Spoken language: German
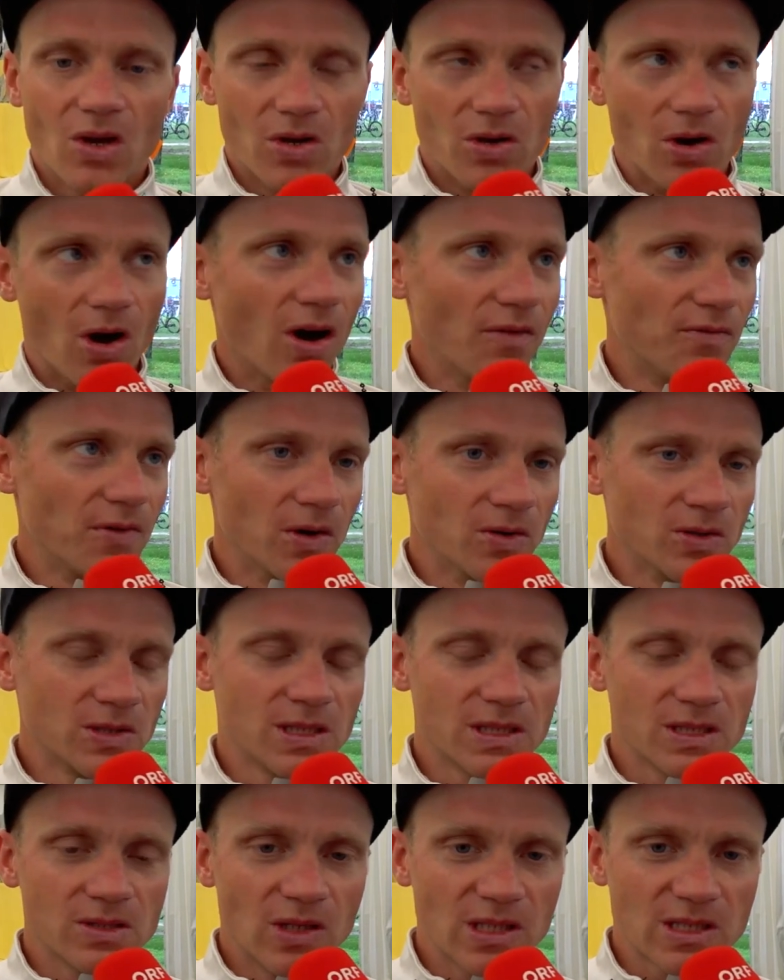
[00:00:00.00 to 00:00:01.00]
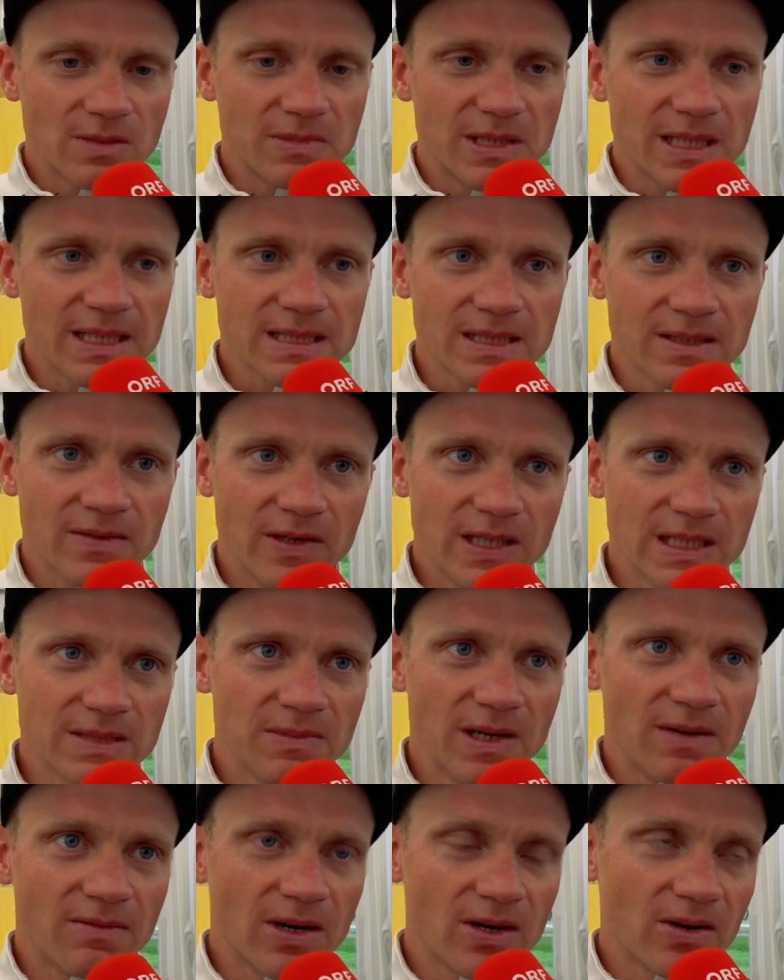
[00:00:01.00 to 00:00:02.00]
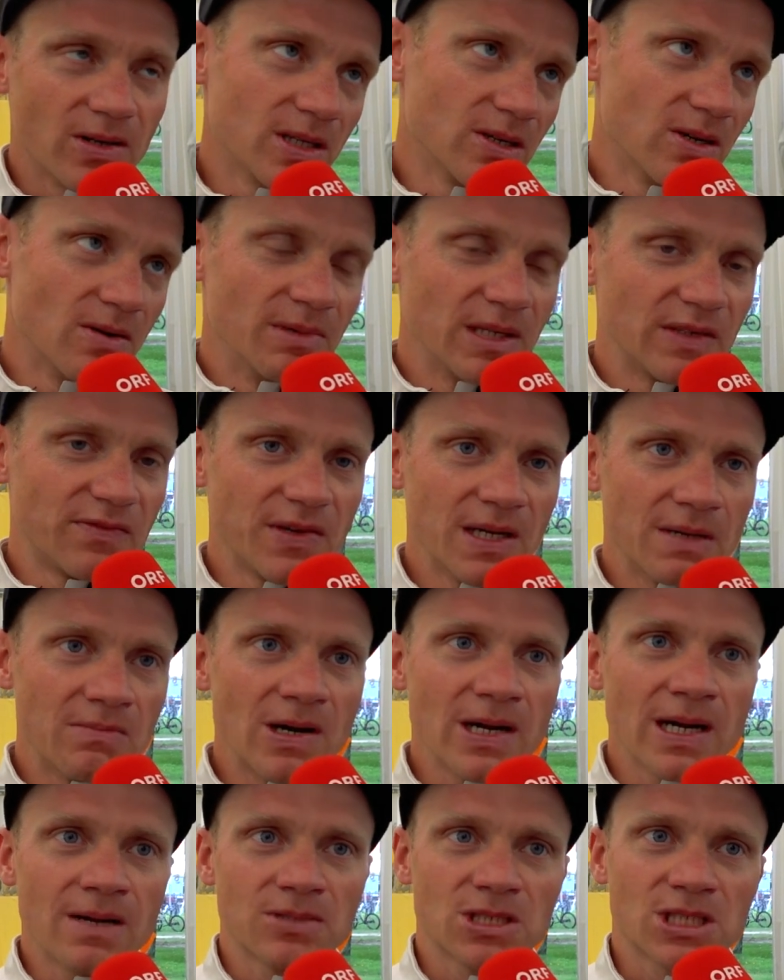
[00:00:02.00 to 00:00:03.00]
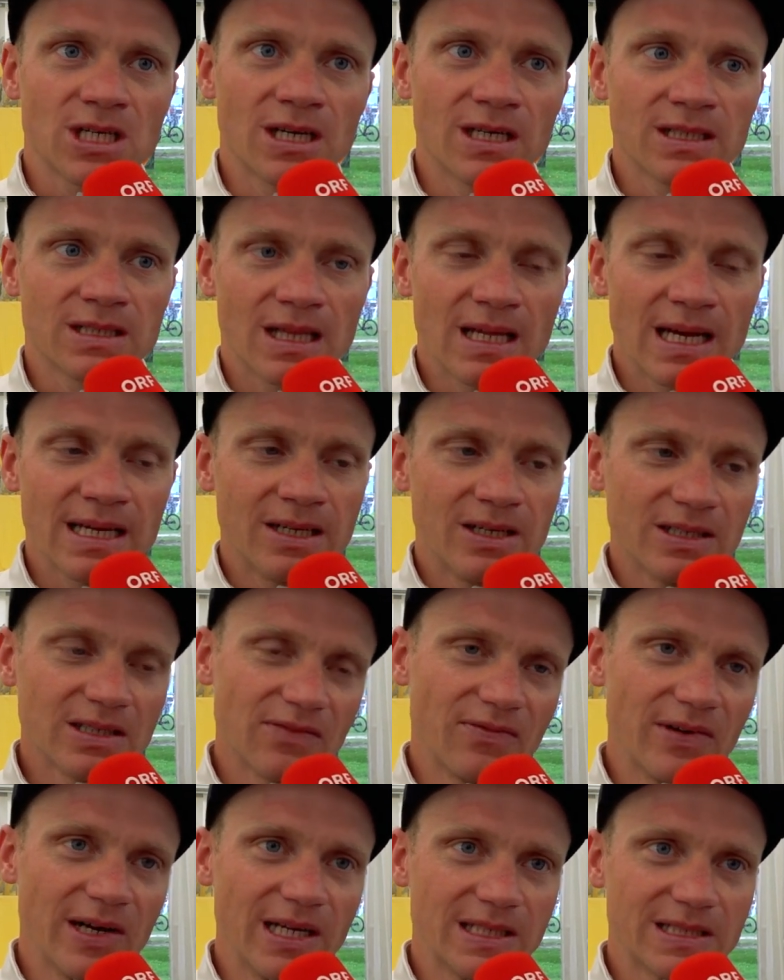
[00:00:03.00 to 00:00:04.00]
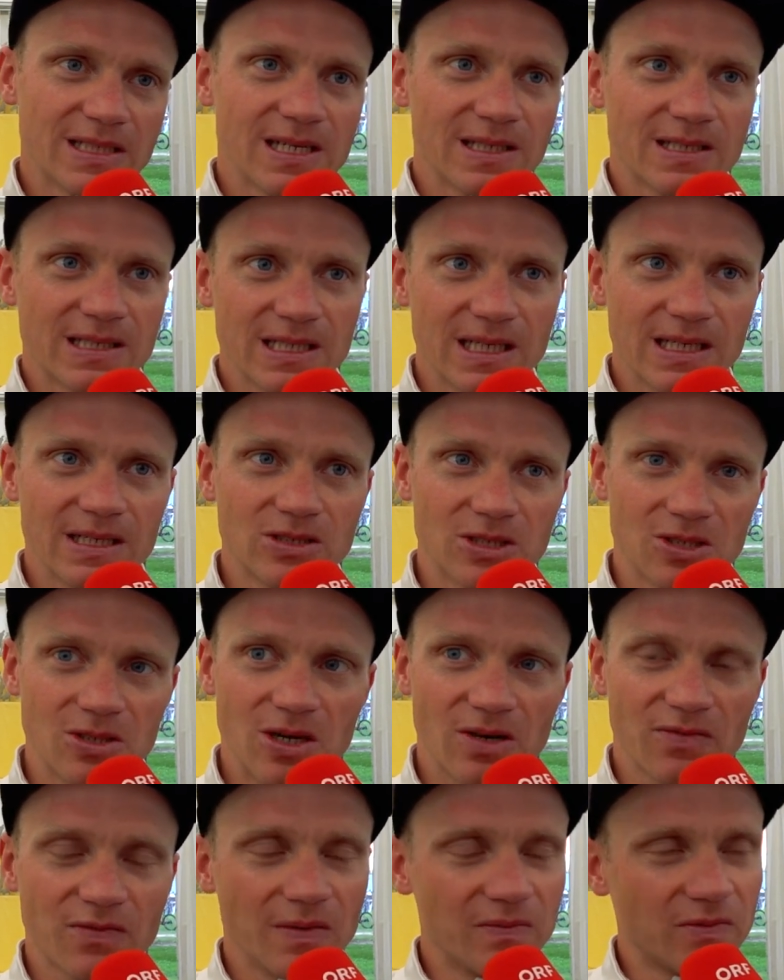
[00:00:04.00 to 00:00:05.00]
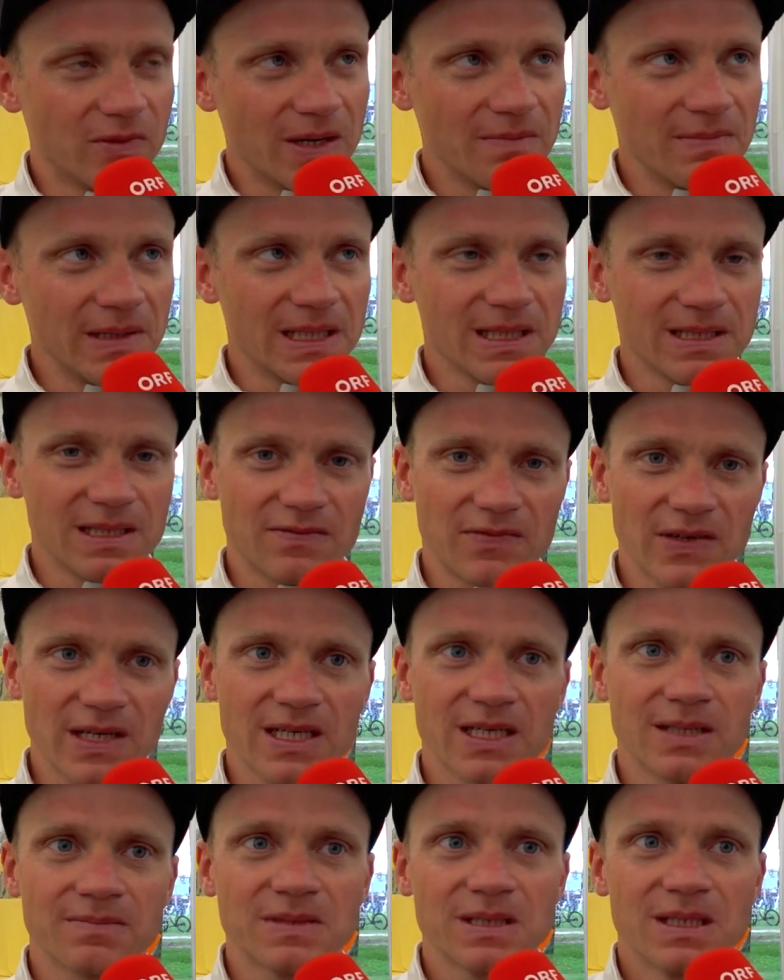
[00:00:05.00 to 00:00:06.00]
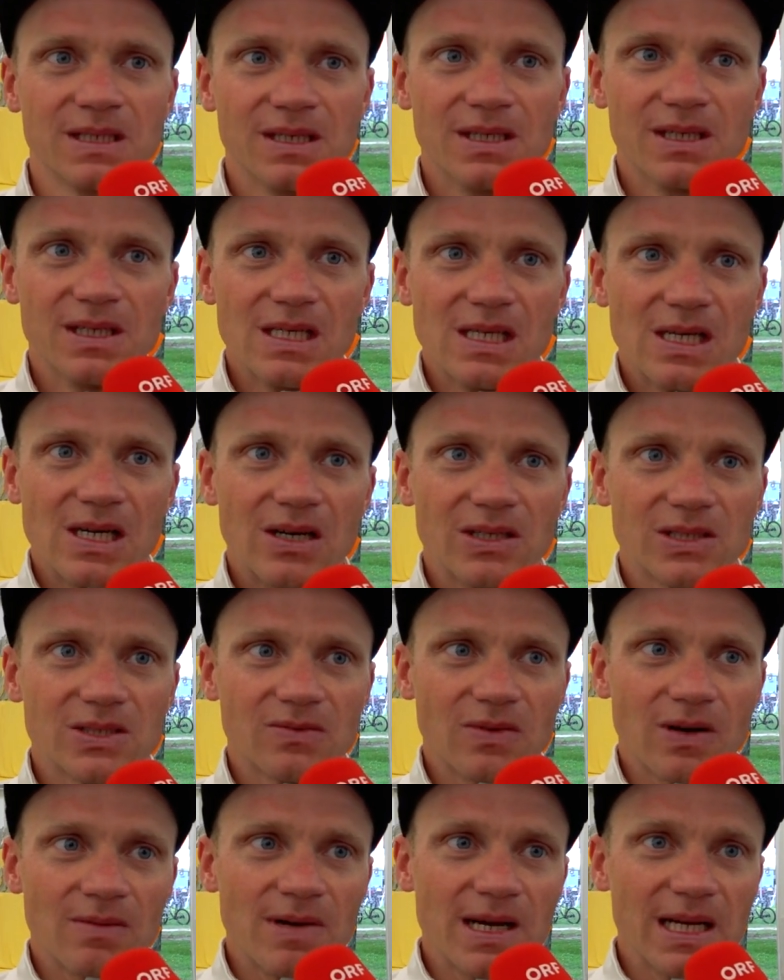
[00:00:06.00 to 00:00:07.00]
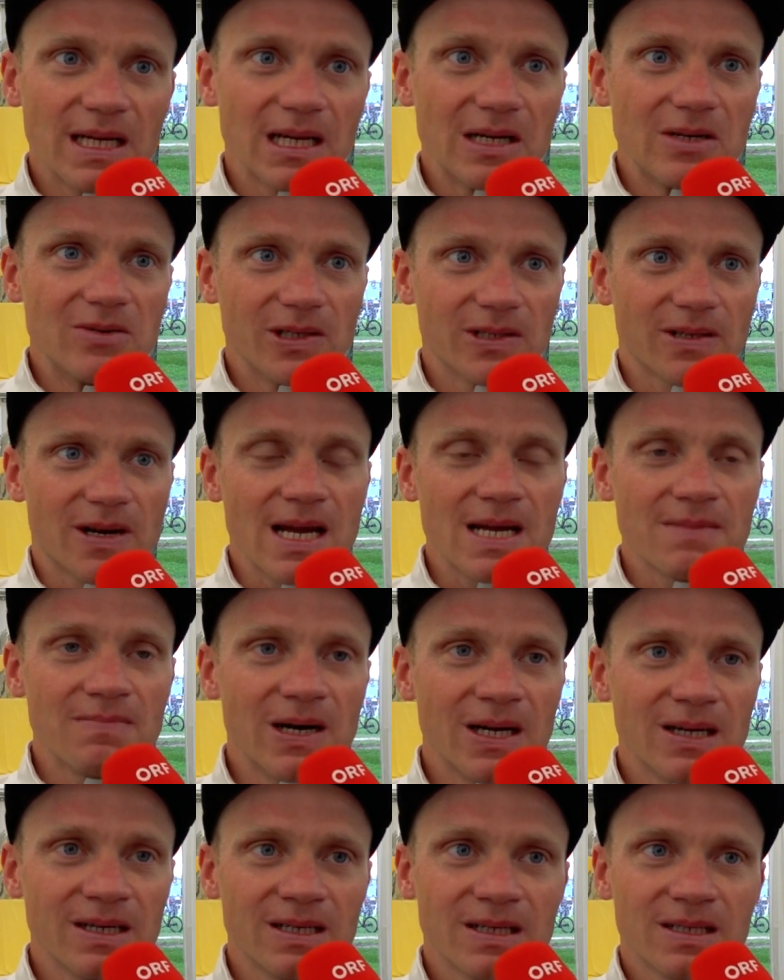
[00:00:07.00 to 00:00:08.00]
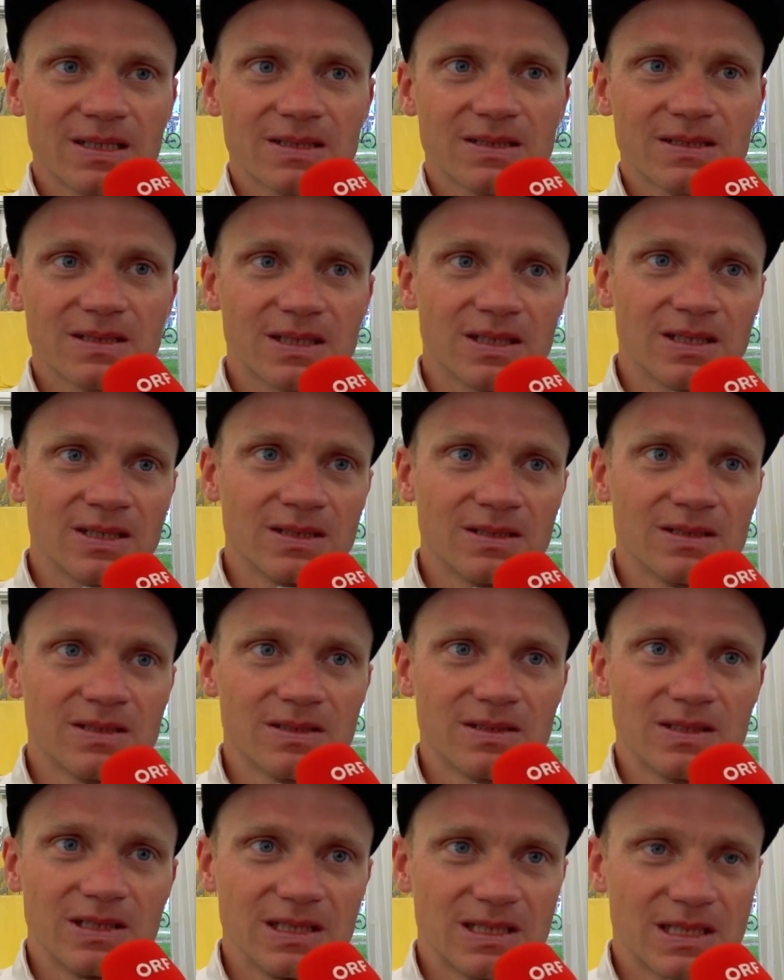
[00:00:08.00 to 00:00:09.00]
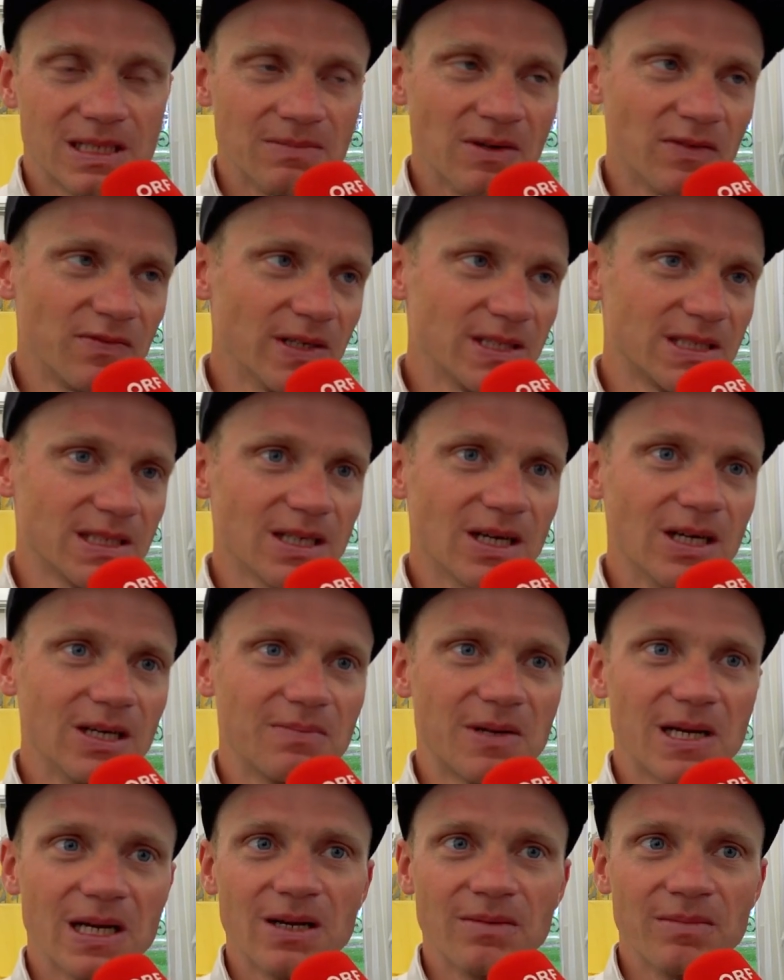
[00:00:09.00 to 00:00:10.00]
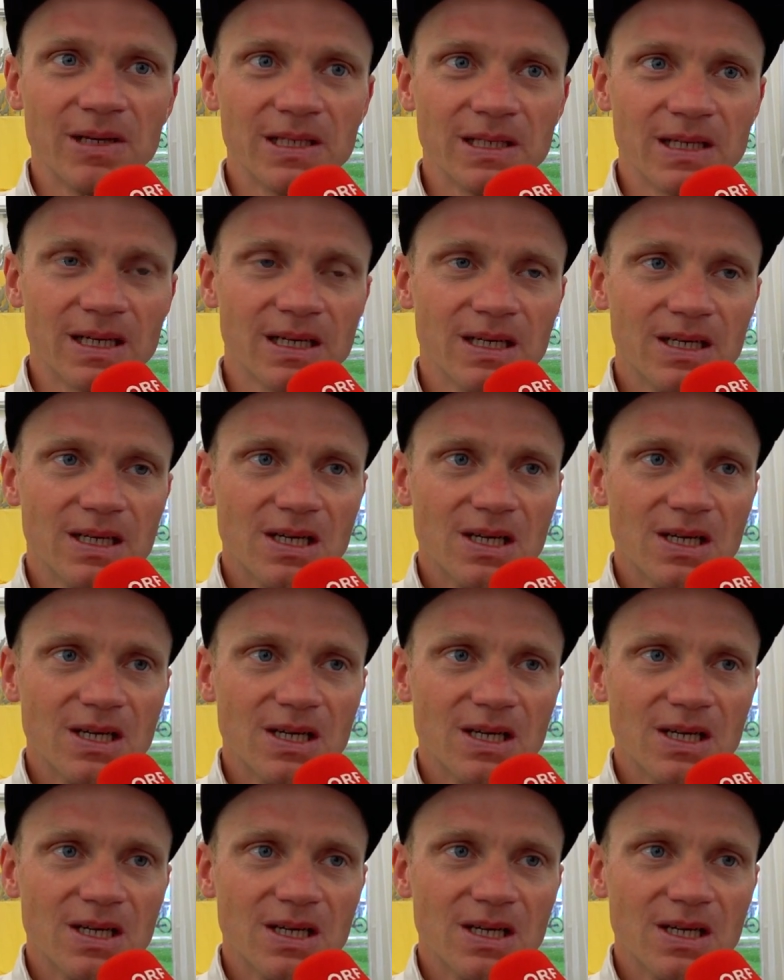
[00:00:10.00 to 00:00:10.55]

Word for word: Ja, für uns ist nur zum Testen gewesen. Wir waren heute nur mit vier Mann am Start. Leider hat der Felix Ritzinger schon auf 500 Meter defekt gehabt. Also waren wir eigentlich nur drei Mann, dann die 47,5 Kilometer.